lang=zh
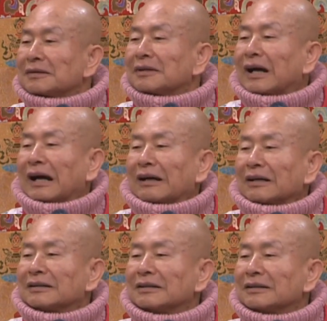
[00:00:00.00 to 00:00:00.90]

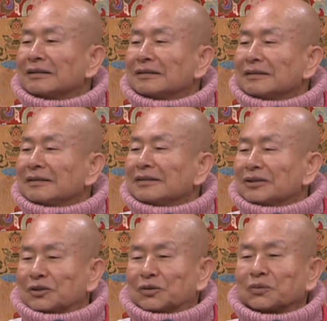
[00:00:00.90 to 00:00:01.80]
啊，“
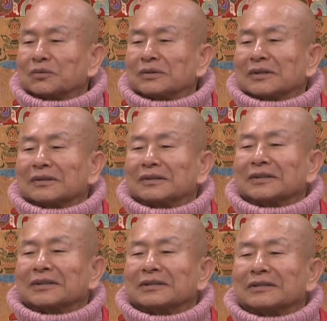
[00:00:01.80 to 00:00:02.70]
书的这
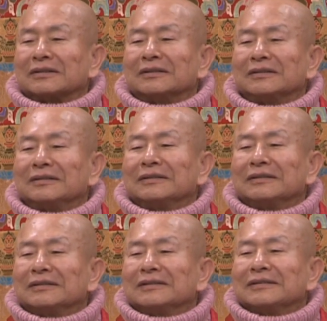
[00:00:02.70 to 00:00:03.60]
个
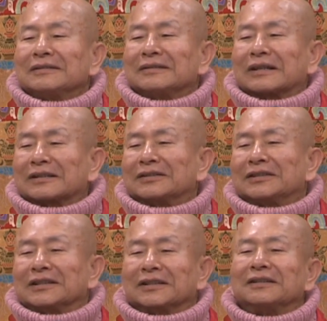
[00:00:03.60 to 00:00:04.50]
那个“
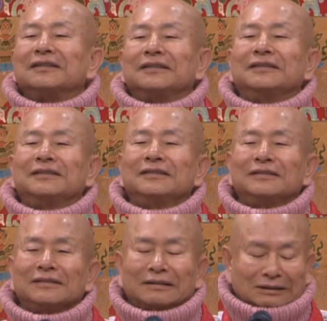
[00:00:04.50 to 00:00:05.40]

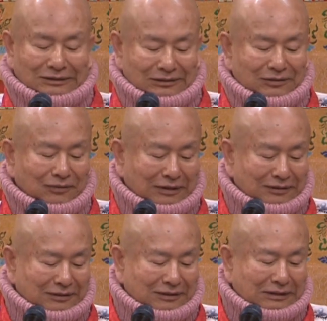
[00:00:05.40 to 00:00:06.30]
茄”，番
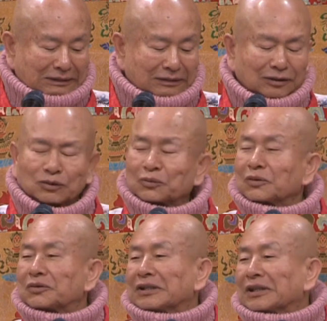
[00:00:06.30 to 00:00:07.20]
茄，那读作“
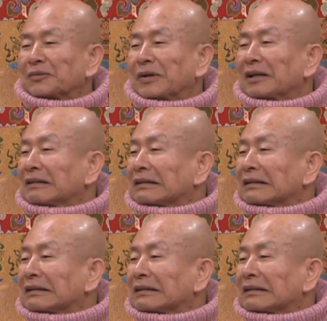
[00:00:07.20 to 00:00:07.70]
茄”吗？